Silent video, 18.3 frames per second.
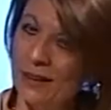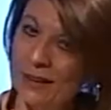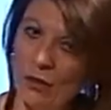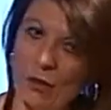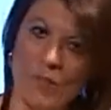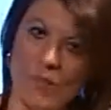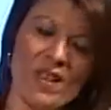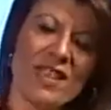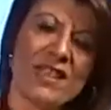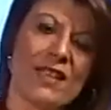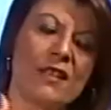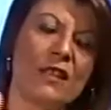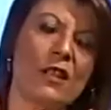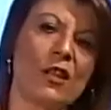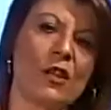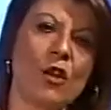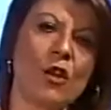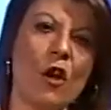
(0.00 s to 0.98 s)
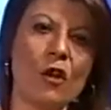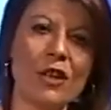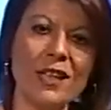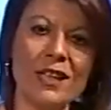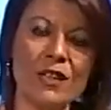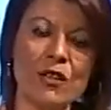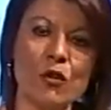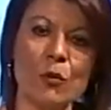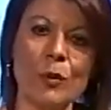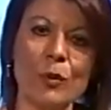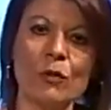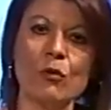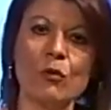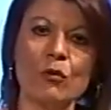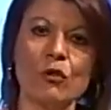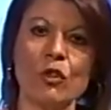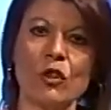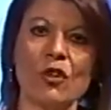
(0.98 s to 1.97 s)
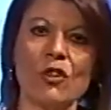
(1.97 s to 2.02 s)
non veste di gloria e
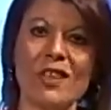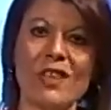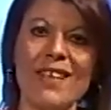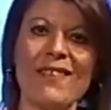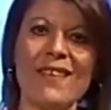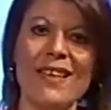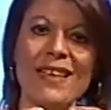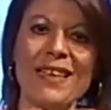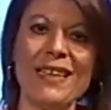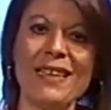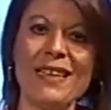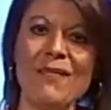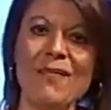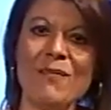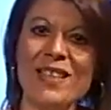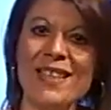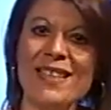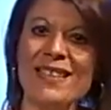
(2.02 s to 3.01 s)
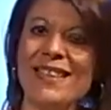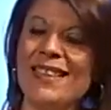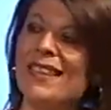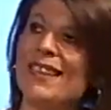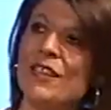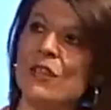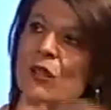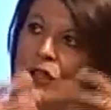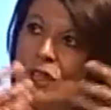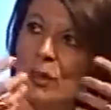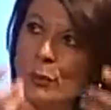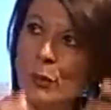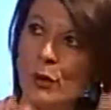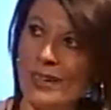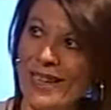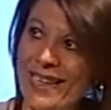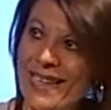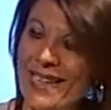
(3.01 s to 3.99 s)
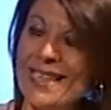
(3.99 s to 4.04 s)
soprattutto non deve vestire di
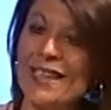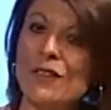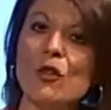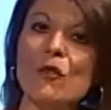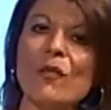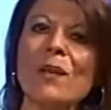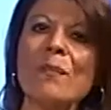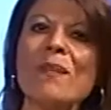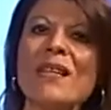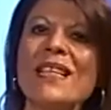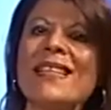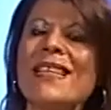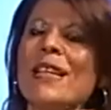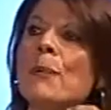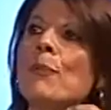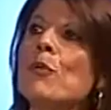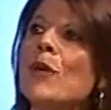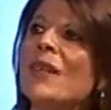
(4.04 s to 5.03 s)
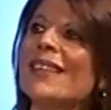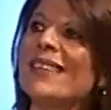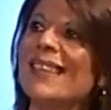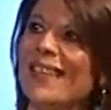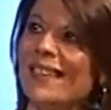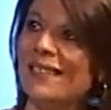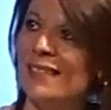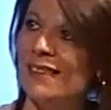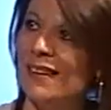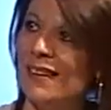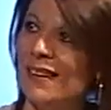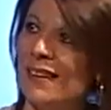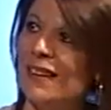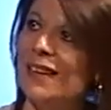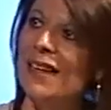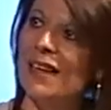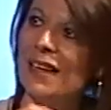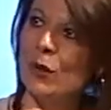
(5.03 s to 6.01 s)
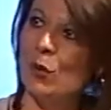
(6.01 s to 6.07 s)
onnipotenza, dovrebbe essere più attenta
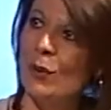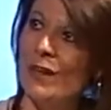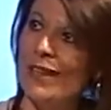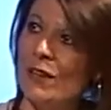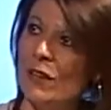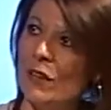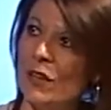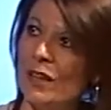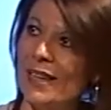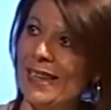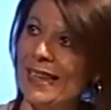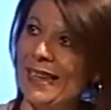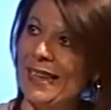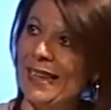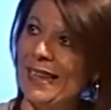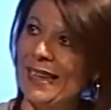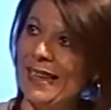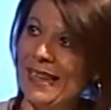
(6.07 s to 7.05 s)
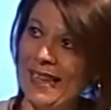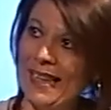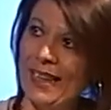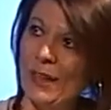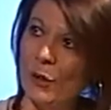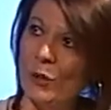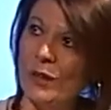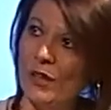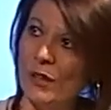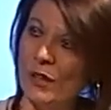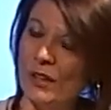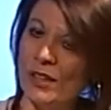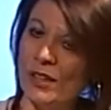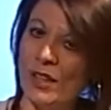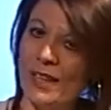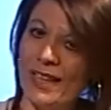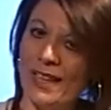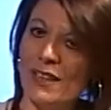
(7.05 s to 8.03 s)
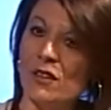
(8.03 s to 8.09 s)
a quello che, a quello
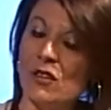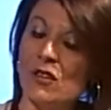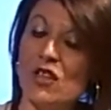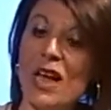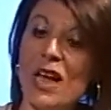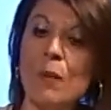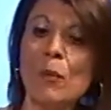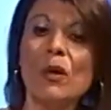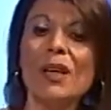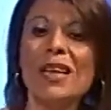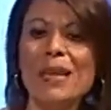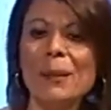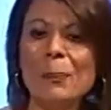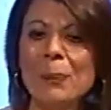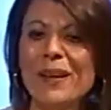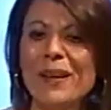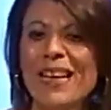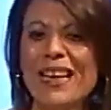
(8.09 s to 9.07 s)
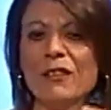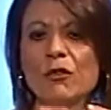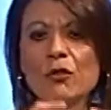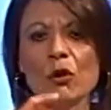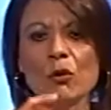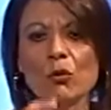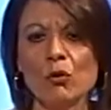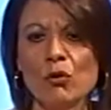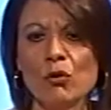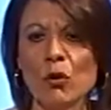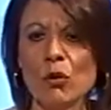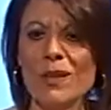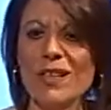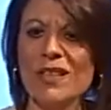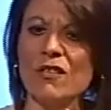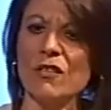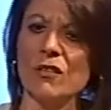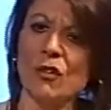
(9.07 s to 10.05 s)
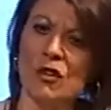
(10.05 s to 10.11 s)
che diciamo. E peraltro tutto
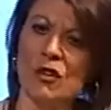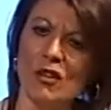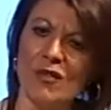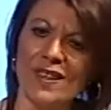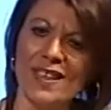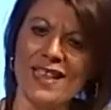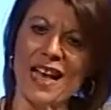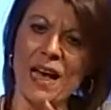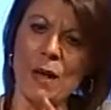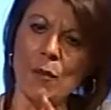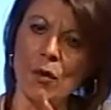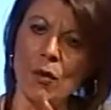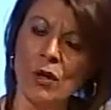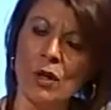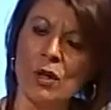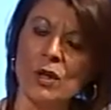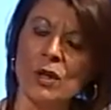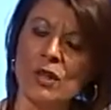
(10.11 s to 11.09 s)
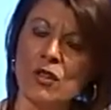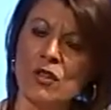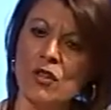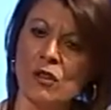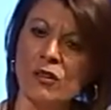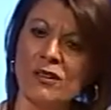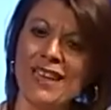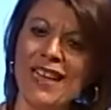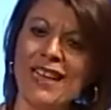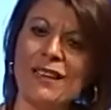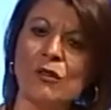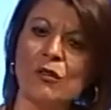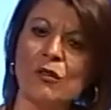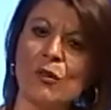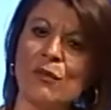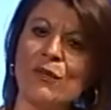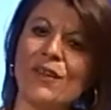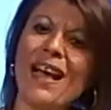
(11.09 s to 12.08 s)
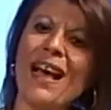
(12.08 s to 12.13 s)
questo non lo vediamo soltanto
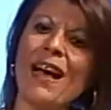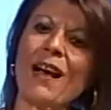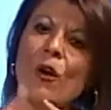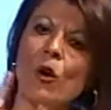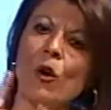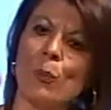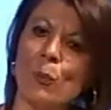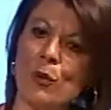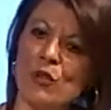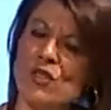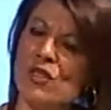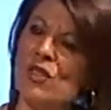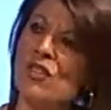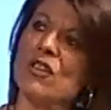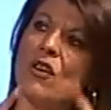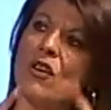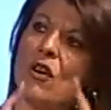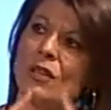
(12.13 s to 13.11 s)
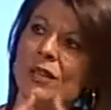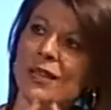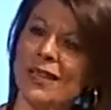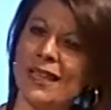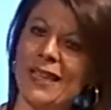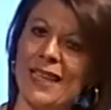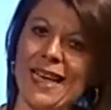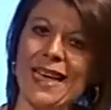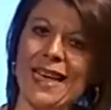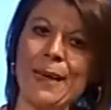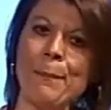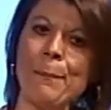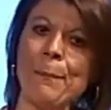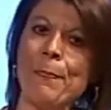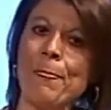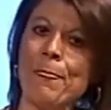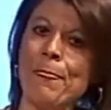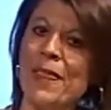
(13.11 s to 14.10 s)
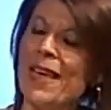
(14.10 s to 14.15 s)
fra opposizioni e,
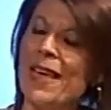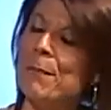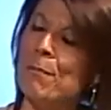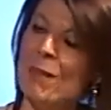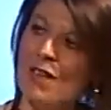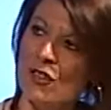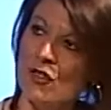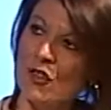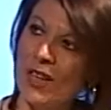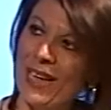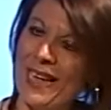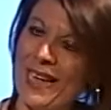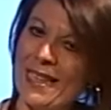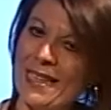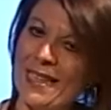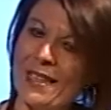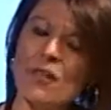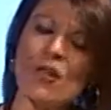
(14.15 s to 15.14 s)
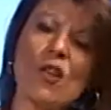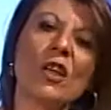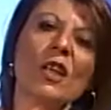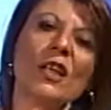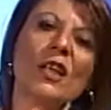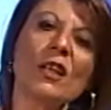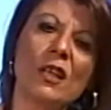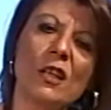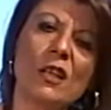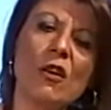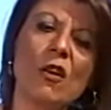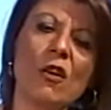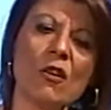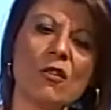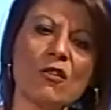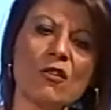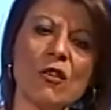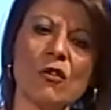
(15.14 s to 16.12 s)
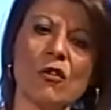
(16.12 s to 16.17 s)
e maggioranza. Noi, io
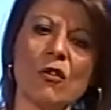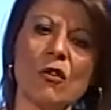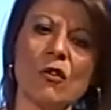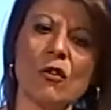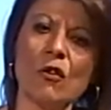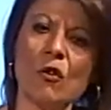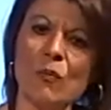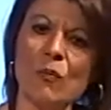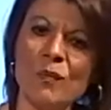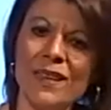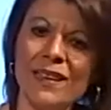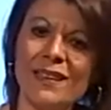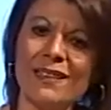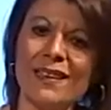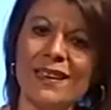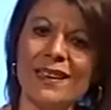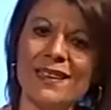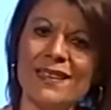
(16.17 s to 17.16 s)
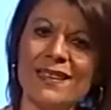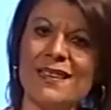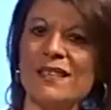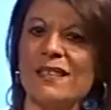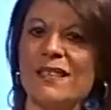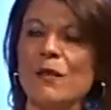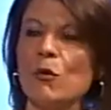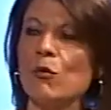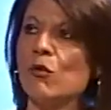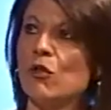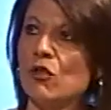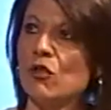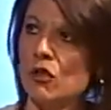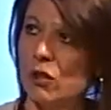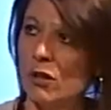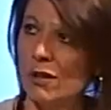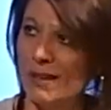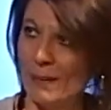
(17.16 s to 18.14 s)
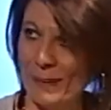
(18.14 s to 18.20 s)
sono convinta che esiste uno
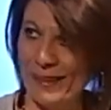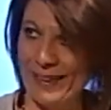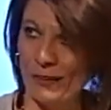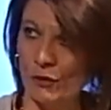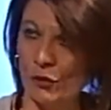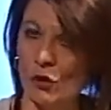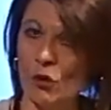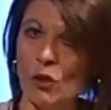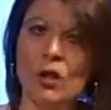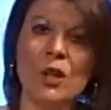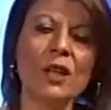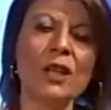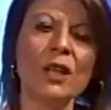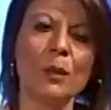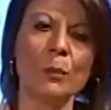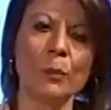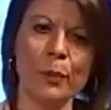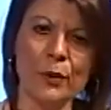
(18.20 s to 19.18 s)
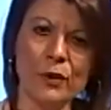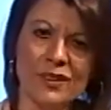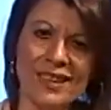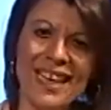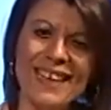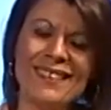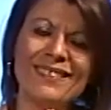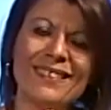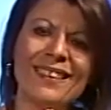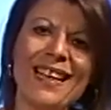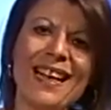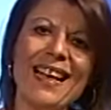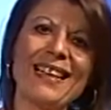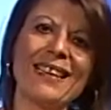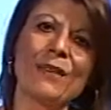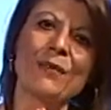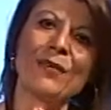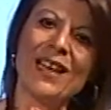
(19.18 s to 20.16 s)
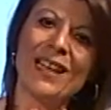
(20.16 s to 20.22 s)
scollamento importante anche
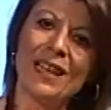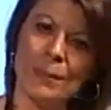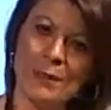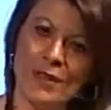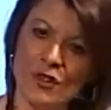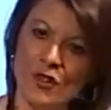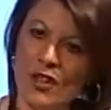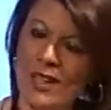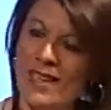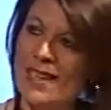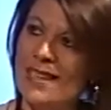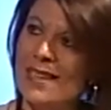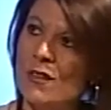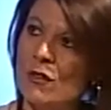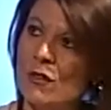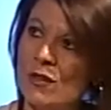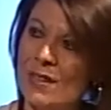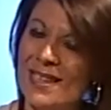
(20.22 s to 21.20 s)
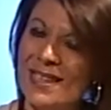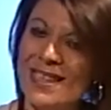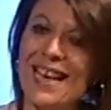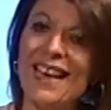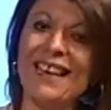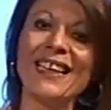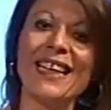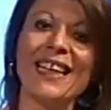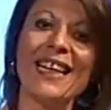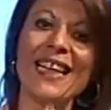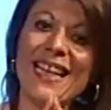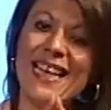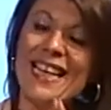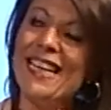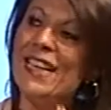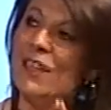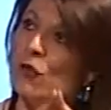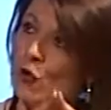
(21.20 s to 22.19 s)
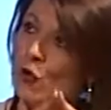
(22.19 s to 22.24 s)
fra la maggioranza consigliare e
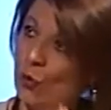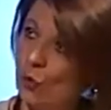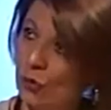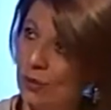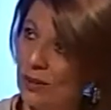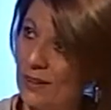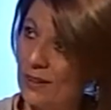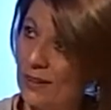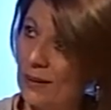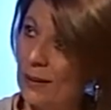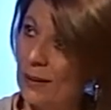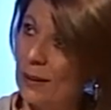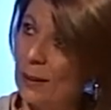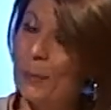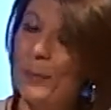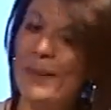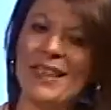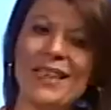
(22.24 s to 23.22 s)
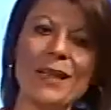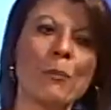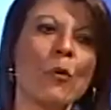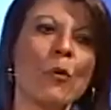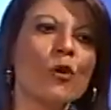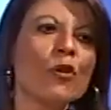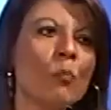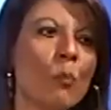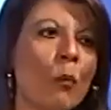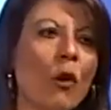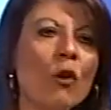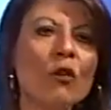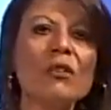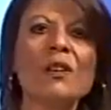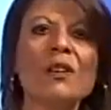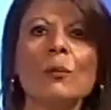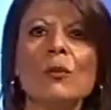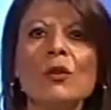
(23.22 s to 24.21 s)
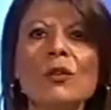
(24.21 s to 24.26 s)
la giunta perché molti,
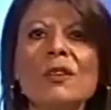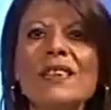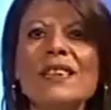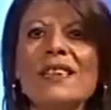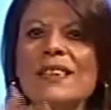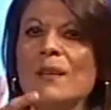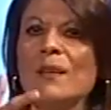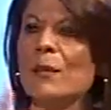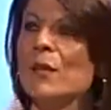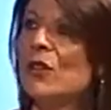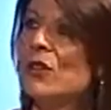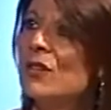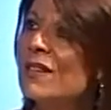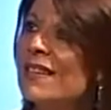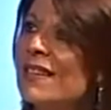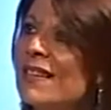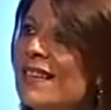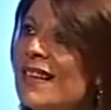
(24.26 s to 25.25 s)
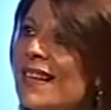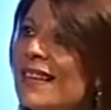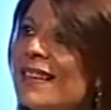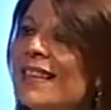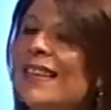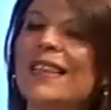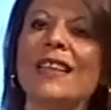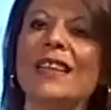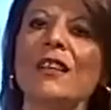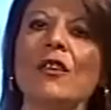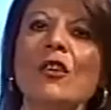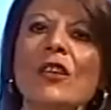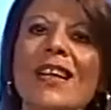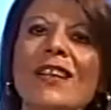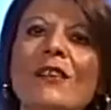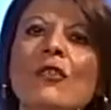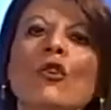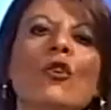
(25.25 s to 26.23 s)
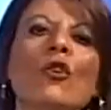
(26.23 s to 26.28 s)
moltissimi consiglieri non
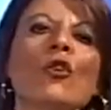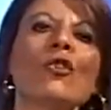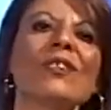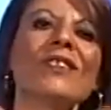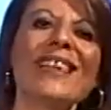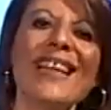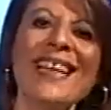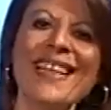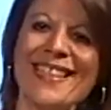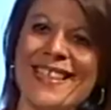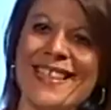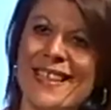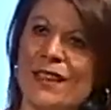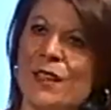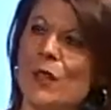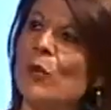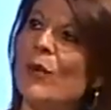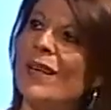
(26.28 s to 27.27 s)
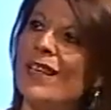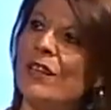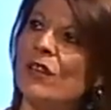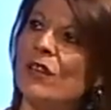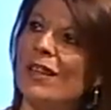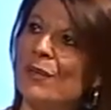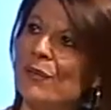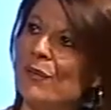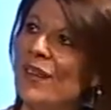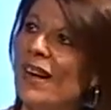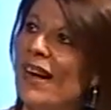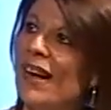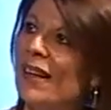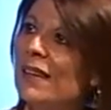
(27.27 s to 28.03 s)
hanno contezza di quello che fa